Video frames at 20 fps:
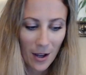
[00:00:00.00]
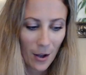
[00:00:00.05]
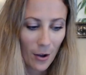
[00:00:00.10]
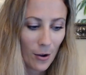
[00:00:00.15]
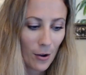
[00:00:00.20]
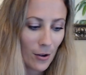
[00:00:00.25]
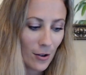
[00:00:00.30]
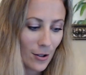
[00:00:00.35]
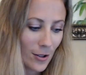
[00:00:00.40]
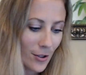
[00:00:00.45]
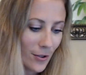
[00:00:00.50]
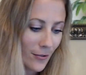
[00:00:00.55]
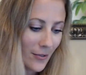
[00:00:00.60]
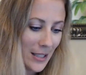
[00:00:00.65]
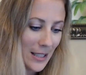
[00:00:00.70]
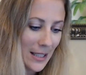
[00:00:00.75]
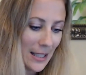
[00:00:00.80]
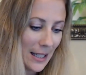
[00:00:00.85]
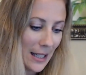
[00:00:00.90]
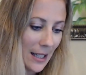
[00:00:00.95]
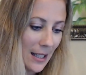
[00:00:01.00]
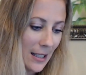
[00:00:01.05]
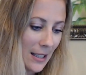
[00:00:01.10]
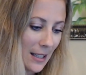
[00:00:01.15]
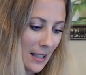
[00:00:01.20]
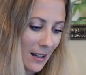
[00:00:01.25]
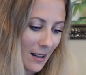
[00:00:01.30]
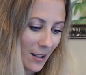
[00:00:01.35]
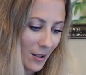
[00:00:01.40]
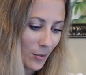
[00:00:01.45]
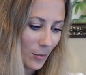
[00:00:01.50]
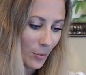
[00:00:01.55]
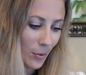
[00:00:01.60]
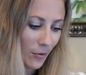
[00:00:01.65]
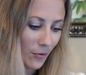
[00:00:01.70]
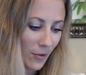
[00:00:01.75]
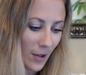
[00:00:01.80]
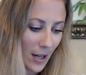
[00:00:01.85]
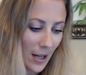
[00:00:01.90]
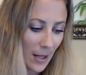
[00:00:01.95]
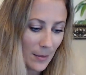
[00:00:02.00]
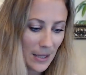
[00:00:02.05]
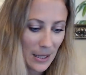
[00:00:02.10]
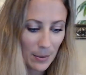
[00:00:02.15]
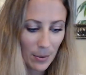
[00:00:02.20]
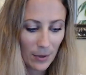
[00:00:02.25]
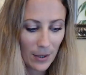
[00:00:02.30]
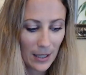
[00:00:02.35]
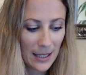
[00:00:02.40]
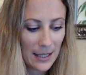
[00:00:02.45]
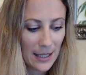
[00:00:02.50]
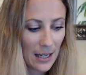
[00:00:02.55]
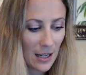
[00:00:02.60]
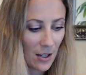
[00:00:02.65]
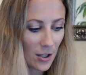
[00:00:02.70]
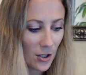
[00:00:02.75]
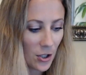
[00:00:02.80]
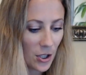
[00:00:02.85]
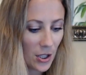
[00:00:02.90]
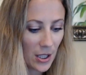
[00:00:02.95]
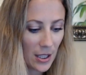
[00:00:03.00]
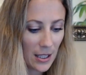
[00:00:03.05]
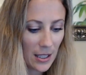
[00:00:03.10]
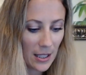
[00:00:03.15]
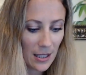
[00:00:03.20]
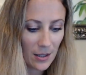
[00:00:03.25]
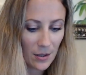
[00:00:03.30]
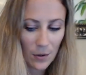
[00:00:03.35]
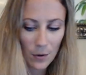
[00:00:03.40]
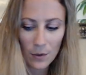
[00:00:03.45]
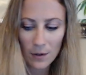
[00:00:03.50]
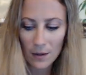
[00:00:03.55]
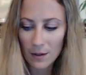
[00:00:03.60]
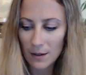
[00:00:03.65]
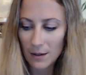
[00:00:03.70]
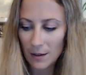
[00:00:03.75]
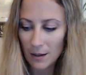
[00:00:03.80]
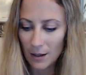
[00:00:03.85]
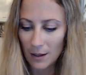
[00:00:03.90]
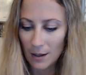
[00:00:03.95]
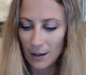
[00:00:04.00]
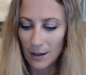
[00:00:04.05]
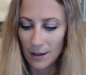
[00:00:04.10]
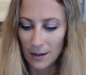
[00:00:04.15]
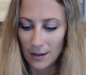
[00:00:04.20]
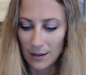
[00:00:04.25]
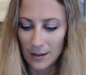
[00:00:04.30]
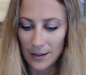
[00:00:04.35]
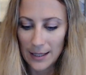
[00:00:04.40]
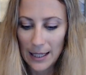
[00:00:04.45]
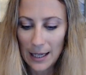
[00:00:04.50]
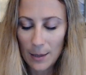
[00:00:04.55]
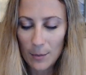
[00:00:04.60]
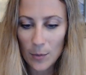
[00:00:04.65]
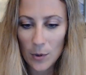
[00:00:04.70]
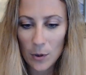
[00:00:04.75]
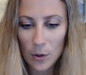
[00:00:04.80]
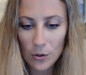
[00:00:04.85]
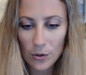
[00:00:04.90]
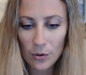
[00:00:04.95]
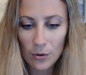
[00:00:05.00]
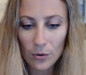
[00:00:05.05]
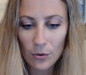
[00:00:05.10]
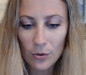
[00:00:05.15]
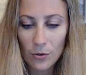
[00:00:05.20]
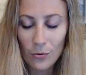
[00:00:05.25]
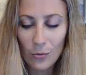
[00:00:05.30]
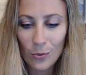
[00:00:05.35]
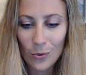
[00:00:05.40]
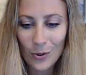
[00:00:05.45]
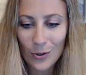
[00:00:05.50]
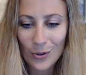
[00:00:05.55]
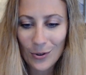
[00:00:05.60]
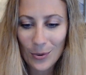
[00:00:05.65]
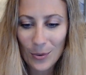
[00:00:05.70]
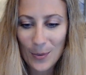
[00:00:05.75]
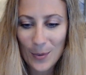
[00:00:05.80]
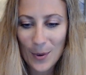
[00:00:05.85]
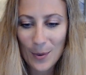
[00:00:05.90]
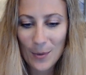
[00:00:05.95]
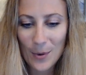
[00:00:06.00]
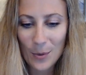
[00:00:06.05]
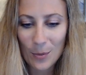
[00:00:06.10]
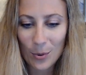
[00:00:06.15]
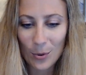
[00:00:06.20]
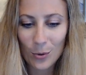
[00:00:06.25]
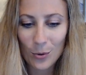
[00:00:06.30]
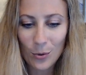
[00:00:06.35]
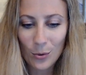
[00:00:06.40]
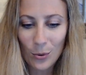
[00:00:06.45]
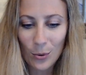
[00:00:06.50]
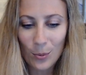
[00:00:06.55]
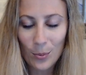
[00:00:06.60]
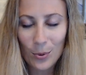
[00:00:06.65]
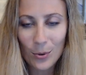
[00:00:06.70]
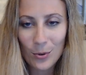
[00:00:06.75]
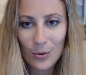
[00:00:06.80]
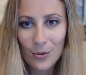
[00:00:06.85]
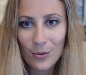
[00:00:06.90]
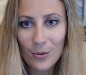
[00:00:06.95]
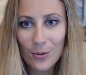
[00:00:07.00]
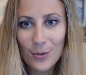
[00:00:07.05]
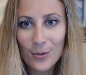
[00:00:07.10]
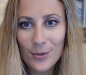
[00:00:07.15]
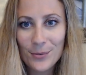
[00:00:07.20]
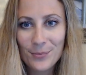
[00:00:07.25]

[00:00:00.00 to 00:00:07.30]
Euh, je vais tirer une carte pour voir un petit peu l'énergie qui se trame autour de vous en ce moment pour le groupe 2.